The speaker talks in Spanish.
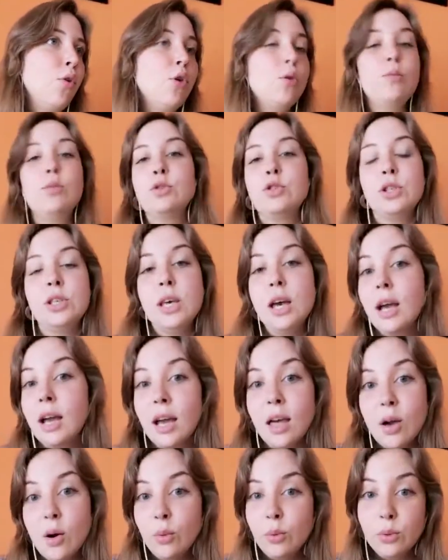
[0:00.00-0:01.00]
cómo se da
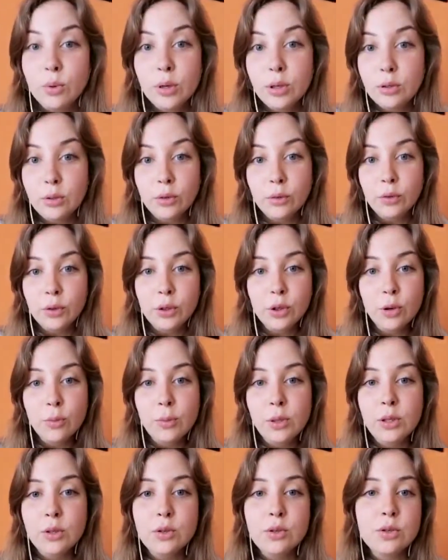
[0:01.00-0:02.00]
cada uno de estos
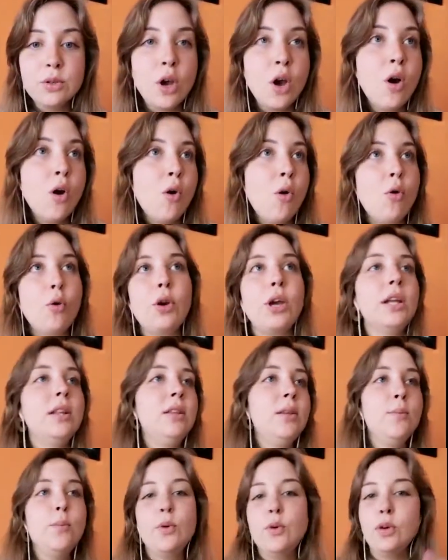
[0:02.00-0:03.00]
fenómenos o qué
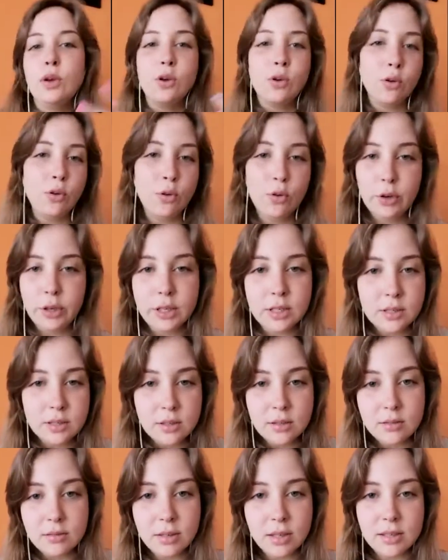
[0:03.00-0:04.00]
tipo de
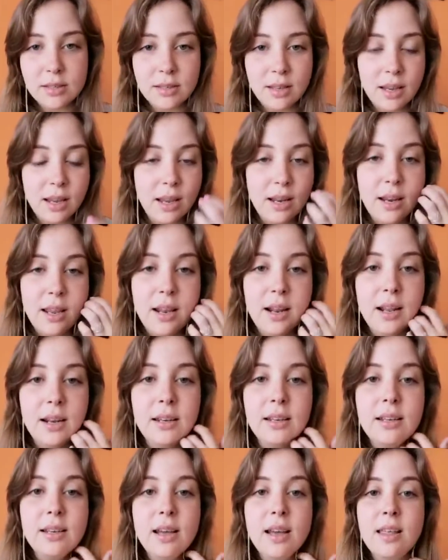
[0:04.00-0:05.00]
colores se
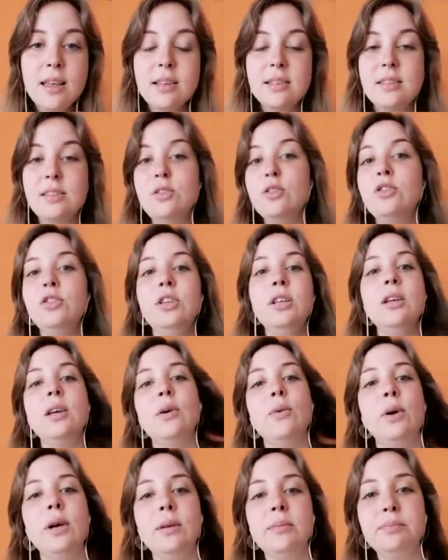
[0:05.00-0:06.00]
generan, ni nada, sino tiene
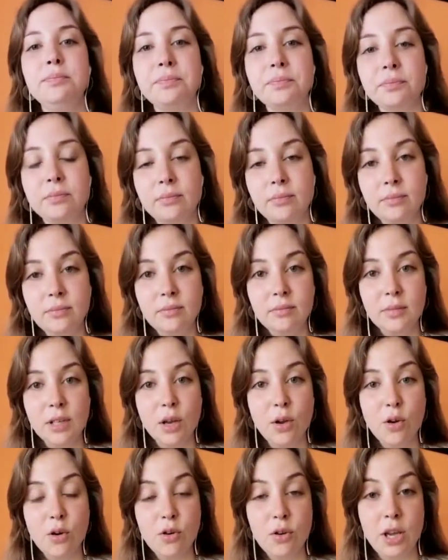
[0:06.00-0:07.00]
que ver
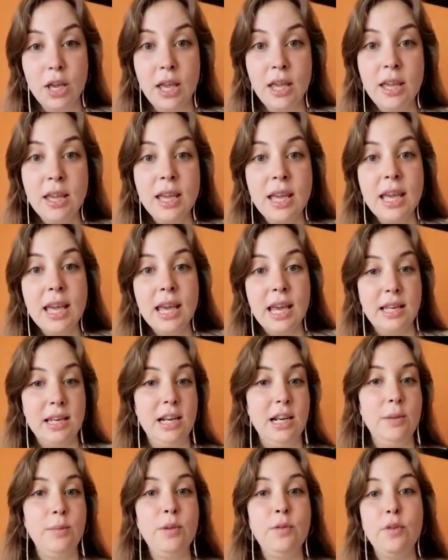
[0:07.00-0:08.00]
con que en
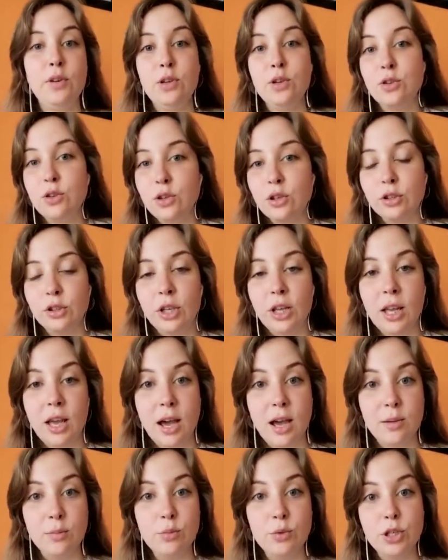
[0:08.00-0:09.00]
el hemisferio norte
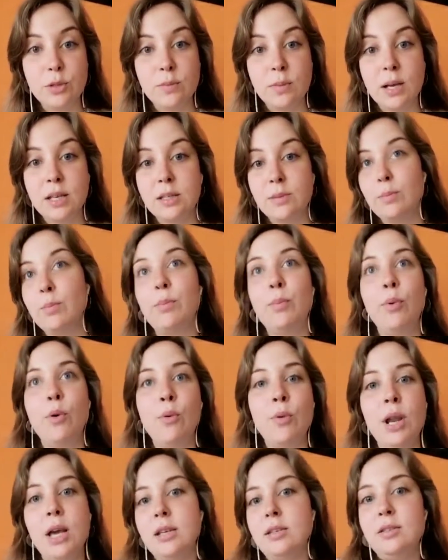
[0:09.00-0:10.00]
hay mucha más
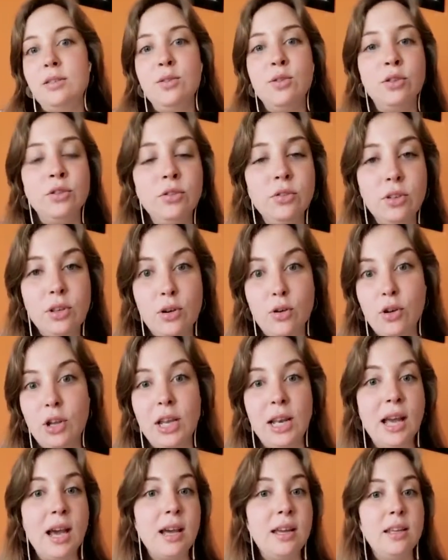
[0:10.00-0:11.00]
población de lo
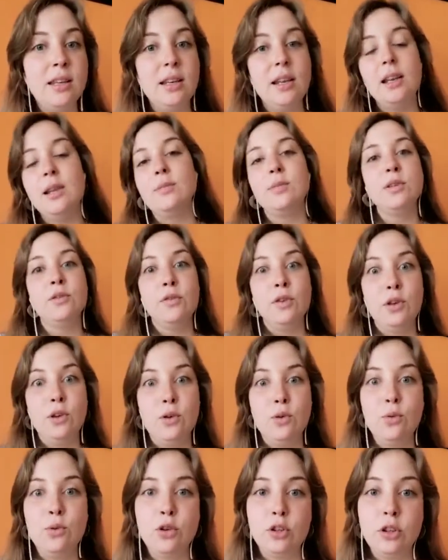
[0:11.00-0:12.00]
que la hay en el hemisferio,
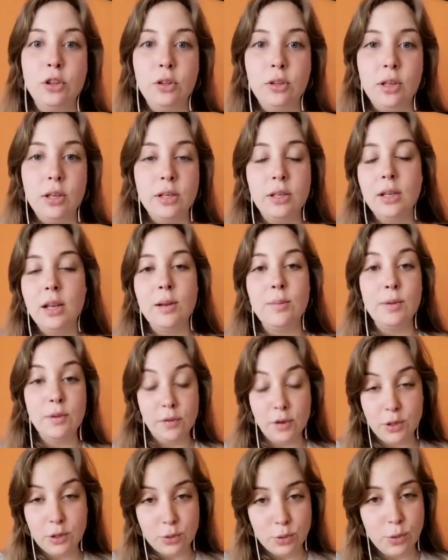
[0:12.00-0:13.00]
en el
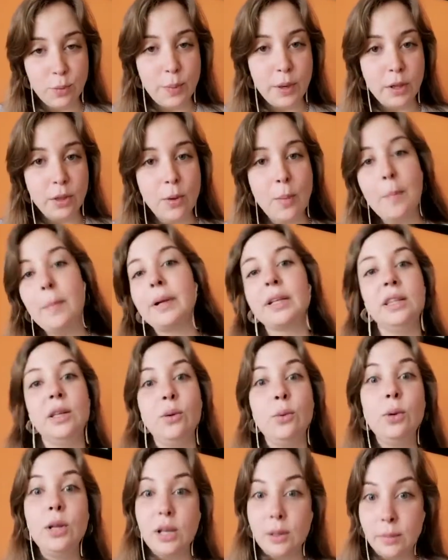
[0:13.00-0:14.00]
hemisferio sur, perdón,
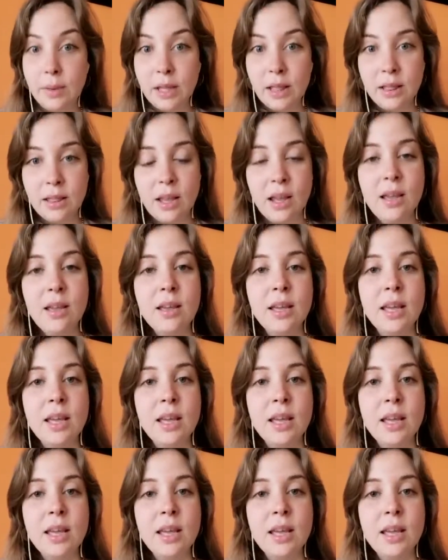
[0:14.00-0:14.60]
particularmente